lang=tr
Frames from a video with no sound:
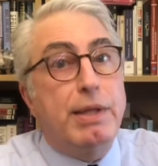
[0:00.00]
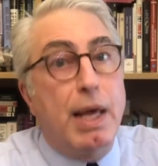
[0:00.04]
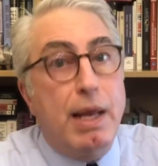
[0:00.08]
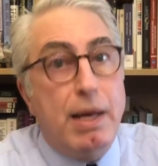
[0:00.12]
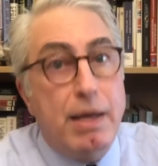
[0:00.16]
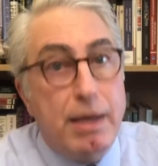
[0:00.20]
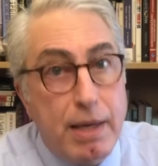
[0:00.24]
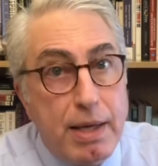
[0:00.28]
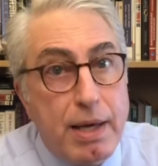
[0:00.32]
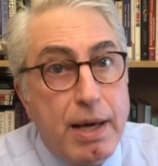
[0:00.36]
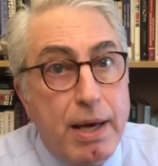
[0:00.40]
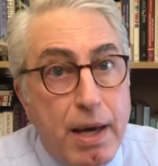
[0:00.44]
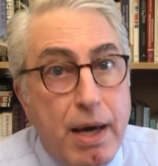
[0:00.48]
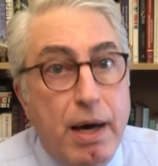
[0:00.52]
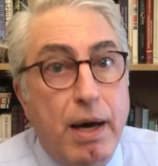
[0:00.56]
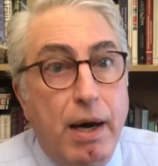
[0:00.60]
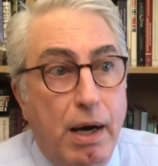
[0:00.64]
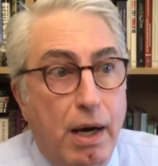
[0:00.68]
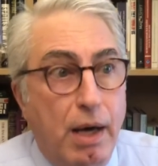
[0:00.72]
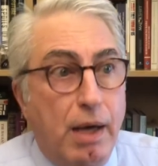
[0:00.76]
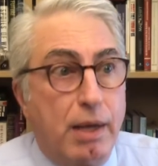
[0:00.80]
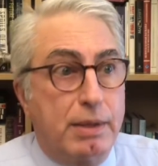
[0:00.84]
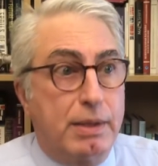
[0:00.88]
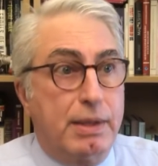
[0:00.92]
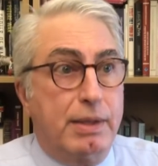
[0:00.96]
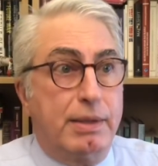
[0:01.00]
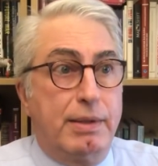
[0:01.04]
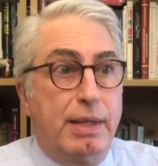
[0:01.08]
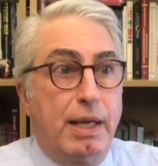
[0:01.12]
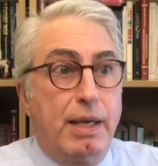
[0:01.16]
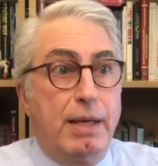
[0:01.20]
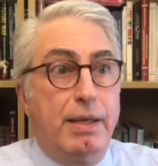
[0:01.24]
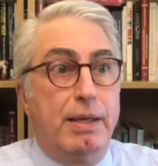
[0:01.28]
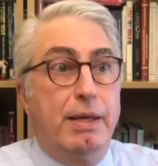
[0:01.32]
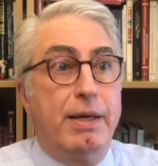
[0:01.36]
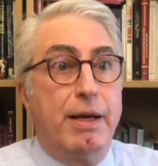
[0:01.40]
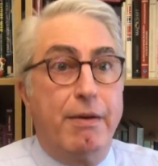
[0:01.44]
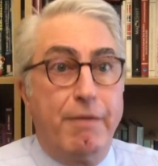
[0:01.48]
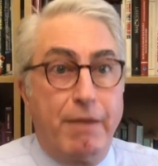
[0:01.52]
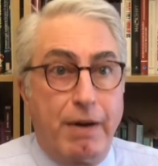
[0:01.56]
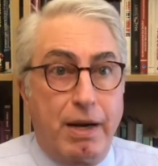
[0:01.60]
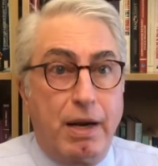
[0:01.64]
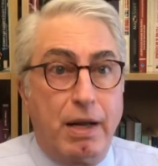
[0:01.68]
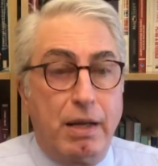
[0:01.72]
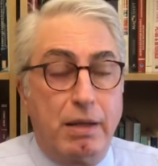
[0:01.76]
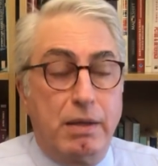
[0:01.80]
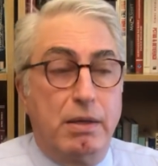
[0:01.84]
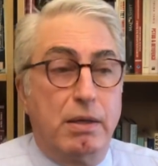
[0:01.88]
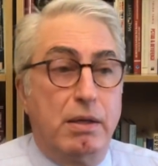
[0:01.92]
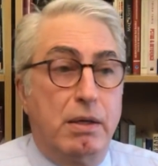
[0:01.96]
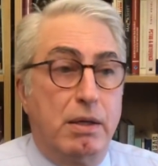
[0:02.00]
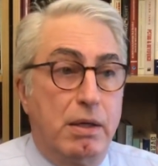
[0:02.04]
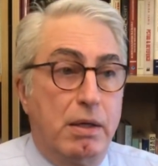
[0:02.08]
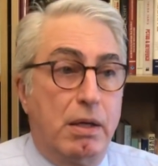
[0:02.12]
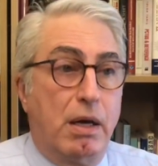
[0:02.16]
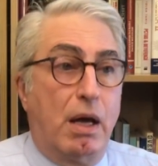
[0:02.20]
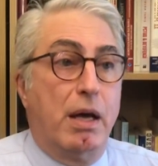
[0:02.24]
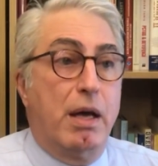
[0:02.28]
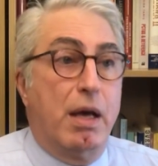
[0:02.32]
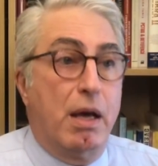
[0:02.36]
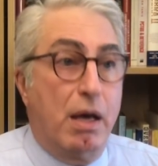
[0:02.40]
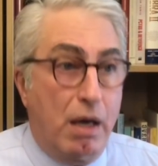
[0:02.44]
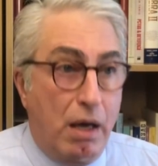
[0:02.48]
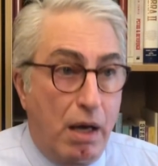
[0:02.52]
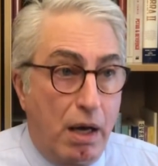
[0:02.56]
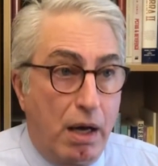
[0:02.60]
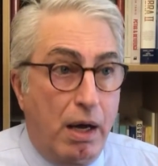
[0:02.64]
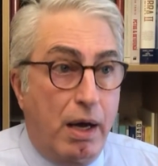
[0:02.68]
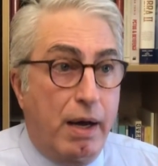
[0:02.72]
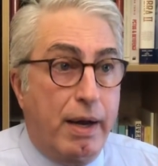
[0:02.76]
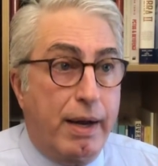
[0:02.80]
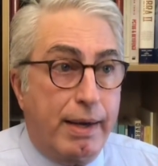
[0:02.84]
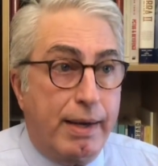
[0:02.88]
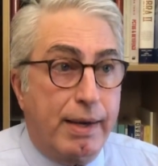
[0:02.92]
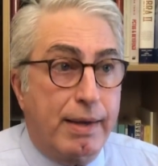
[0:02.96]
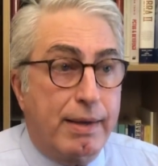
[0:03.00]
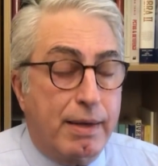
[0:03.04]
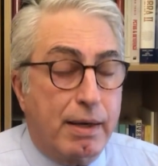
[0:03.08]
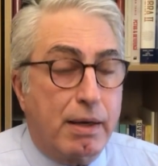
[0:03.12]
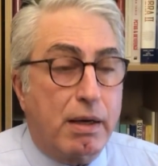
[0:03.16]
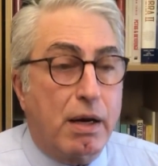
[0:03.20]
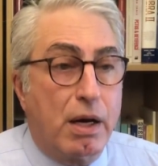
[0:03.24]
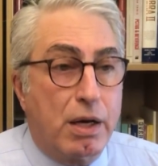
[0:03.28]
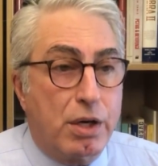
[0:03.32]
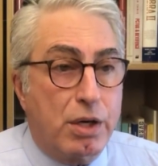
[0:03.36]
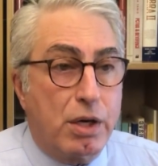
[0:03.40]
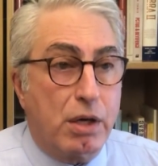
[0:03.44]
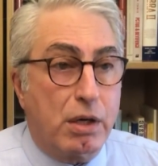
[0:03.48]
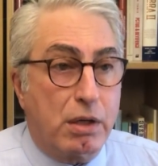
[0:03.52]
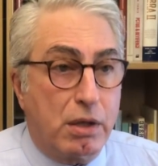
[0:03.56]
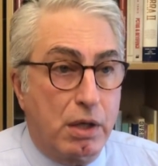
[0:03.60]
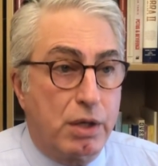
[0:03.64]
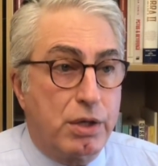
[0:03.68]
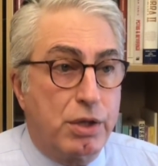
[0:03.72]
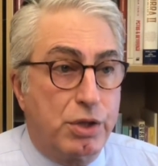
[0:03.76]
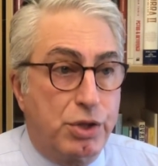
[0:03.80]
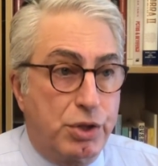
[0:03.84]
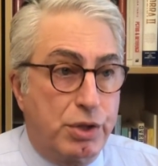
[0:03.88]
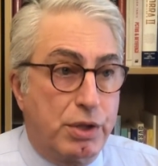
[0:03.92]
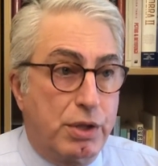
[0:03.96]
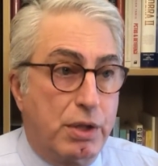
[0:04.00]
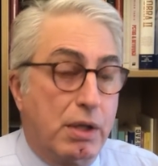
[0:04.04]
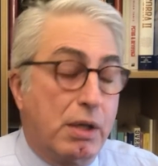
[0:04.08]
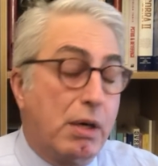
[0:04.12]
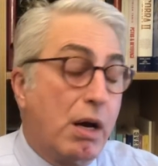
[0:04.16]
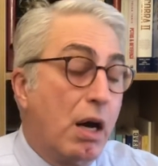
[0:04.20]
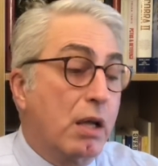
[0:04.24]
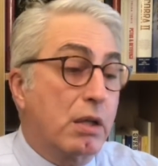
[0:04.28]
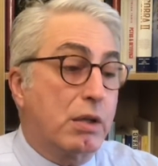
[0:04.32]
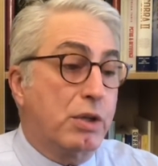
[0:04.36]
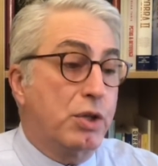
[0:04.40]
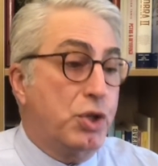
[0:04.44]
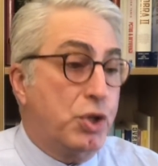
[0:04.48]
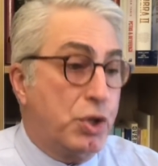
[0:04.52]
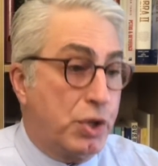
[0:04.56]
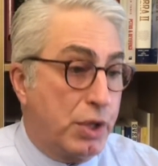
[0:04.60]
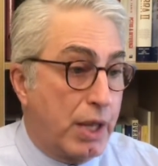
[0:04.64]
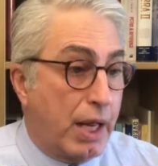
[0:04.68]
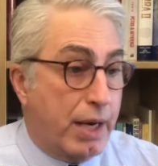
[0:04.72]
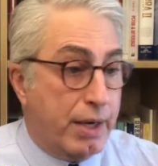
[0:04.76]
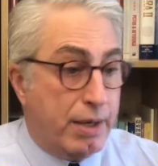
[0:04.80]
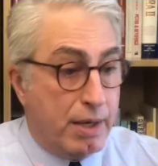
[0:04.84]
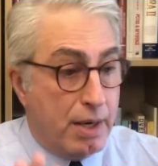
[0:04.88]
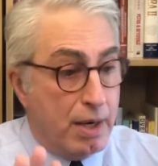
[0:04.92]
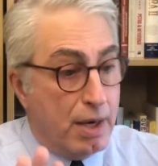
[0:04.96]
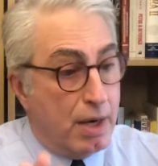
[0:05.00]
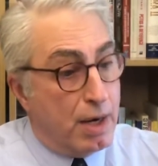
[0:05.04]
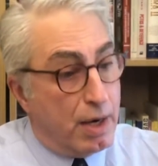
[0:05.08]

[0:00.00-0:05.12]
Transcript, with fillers: deliliğe artık deliliğe varan e, harekete kar, karıştı, kalkıştılar.